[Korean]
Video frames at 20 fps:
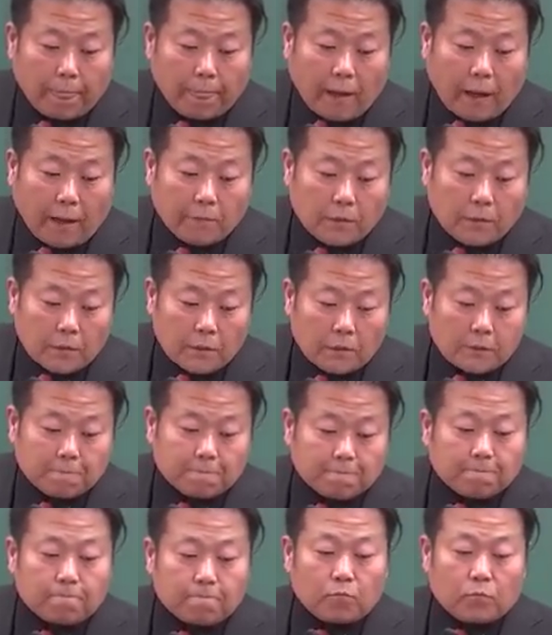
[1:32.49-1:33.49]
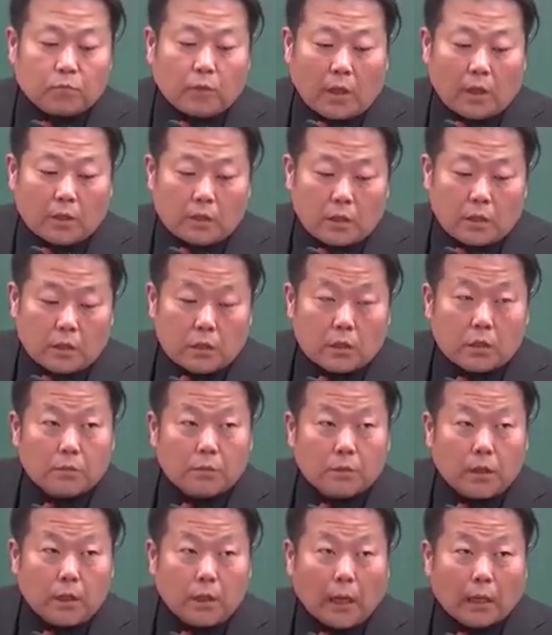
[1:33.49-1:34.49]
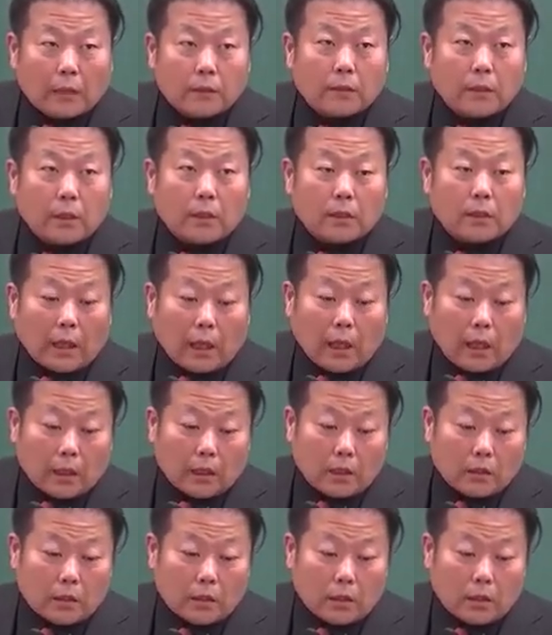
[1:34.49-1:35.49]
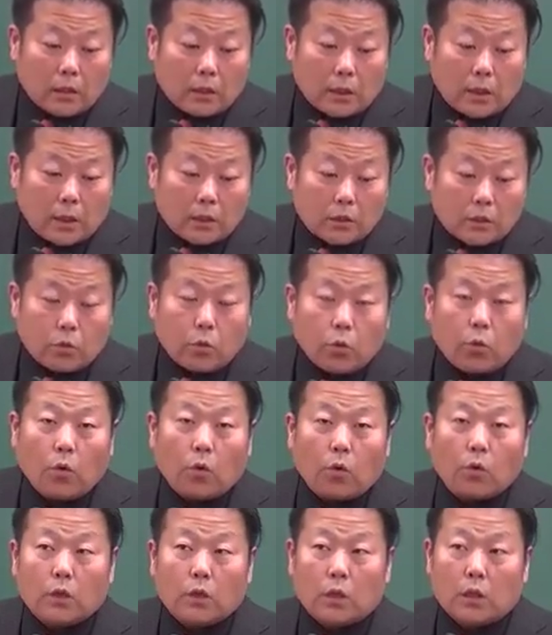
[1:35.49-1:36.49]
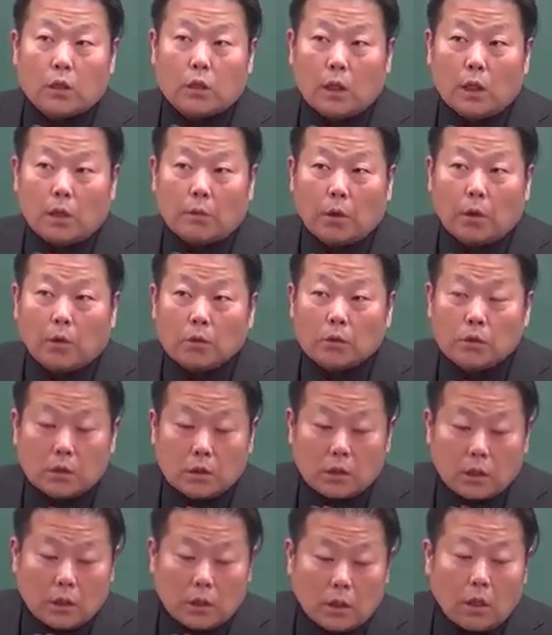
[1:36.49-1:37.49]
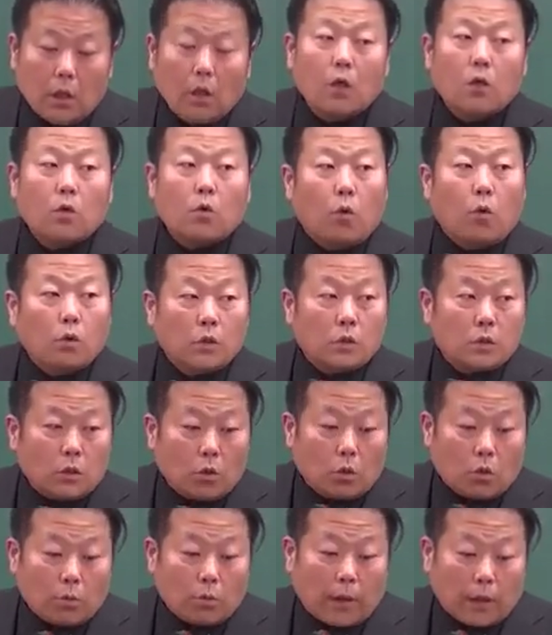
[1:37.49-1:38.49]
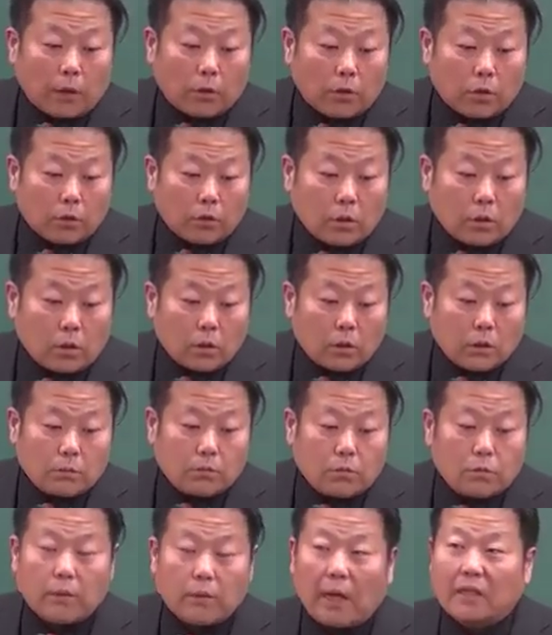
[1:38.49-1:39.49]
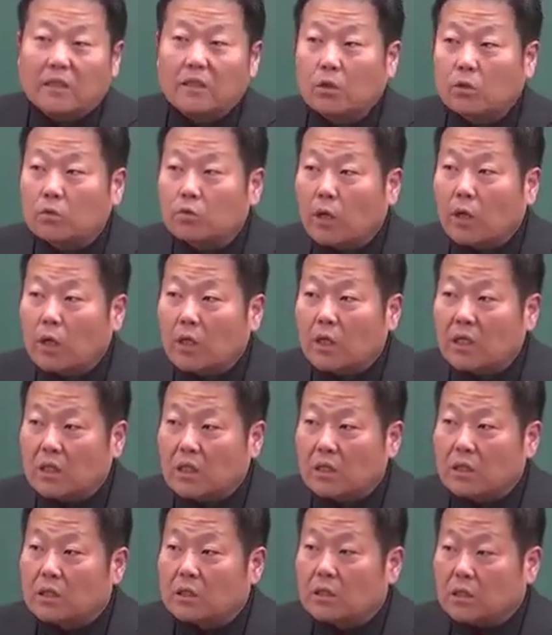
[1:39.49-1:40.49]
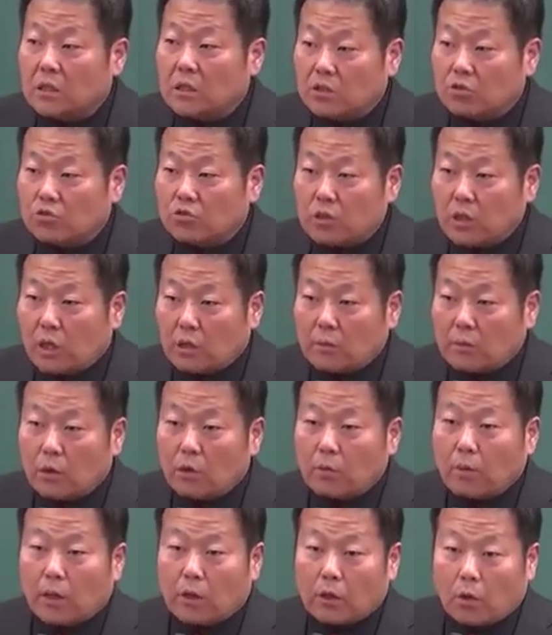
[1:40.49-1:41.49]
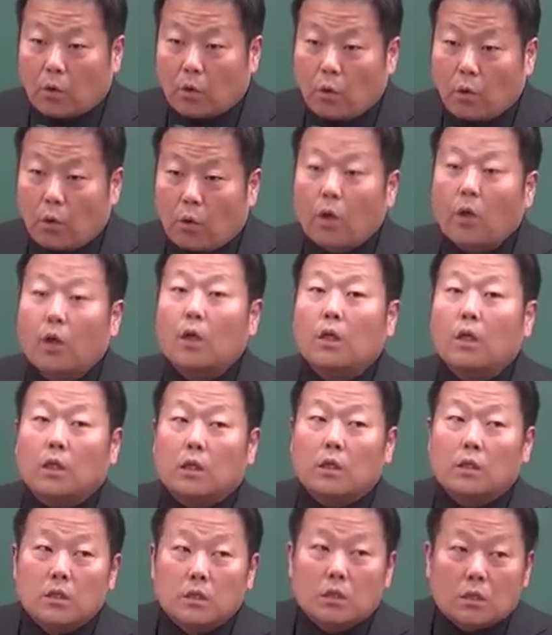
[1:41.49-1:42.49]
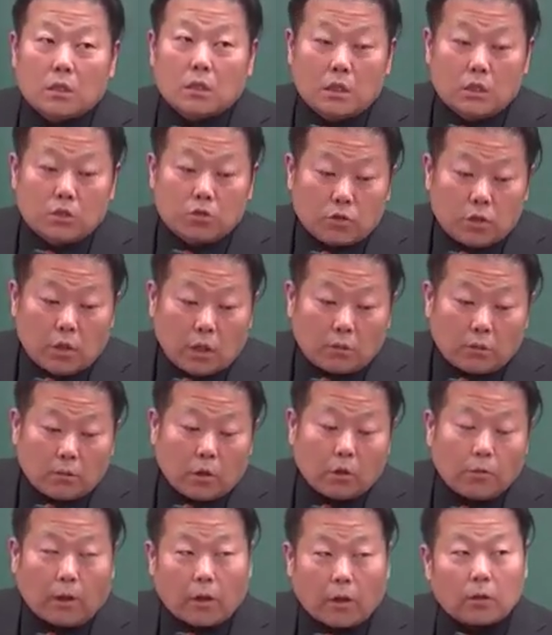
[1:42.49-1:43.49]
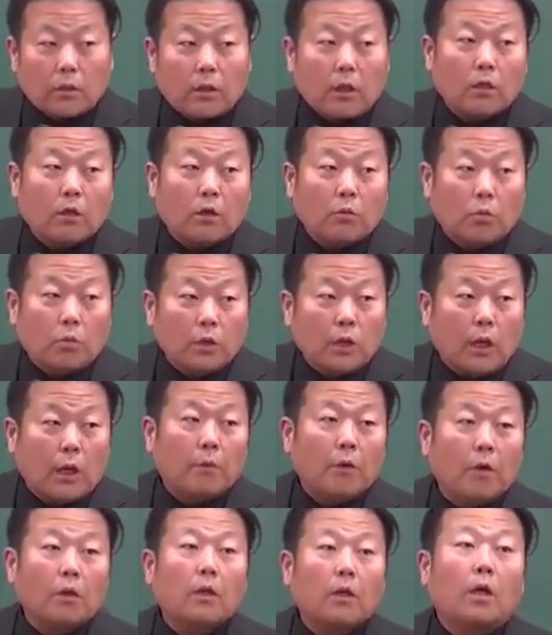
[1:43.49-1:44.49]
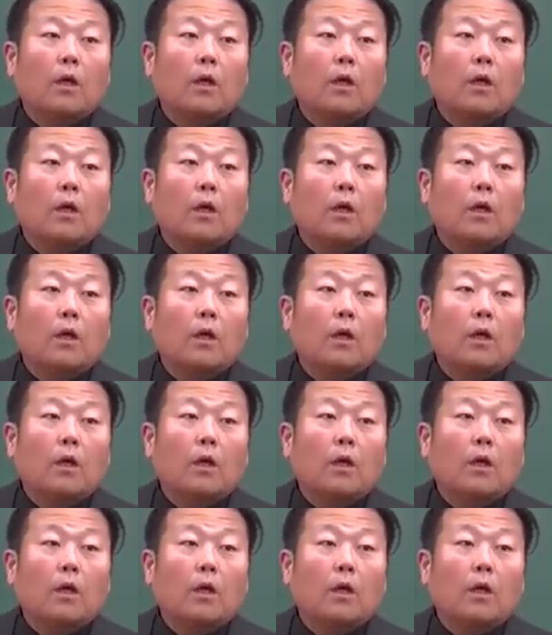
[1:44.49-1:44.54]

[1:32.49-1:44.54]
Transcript: 암튼 HACCP의 약자를 다 체크를 하시고 이게 명칭이 공식적으로 바뀌어서 식품 안전관리 인증 기준이라는 말로 바뀌었고 인증 기준이라는 말로 바뀌었다는 건 뭐냐면